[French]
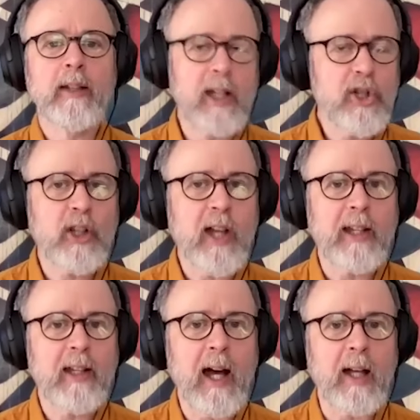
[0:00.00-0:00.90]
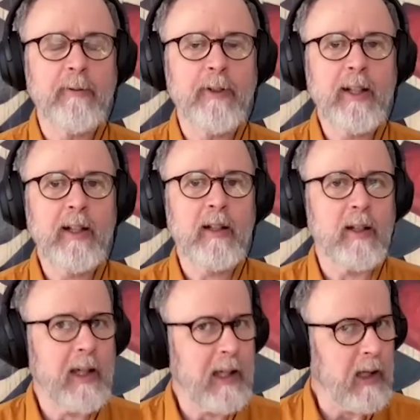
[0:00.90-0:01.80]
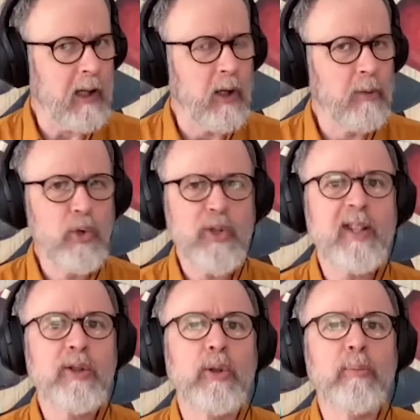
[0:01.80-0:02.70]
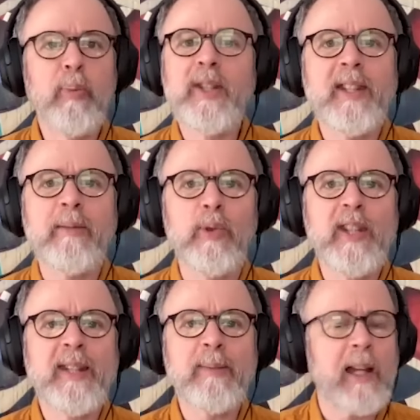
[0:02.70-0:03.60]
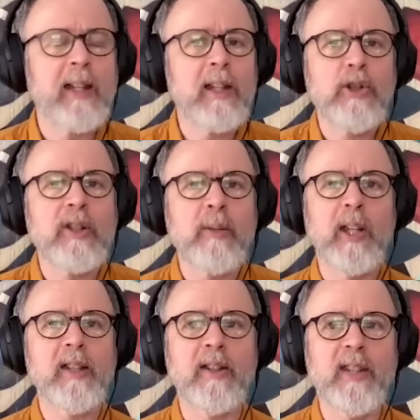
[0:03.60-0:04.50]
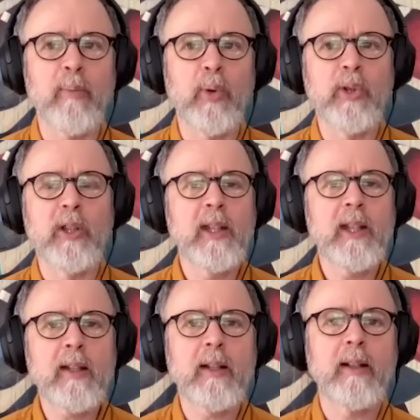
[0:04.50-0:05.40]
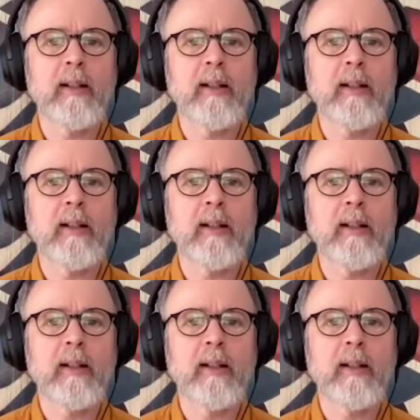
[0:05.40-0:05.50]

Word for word: déjà dans les grandes villes. Alors, un musée de petite municipalité, je ne sais pas qu'est-ce que ça peut donner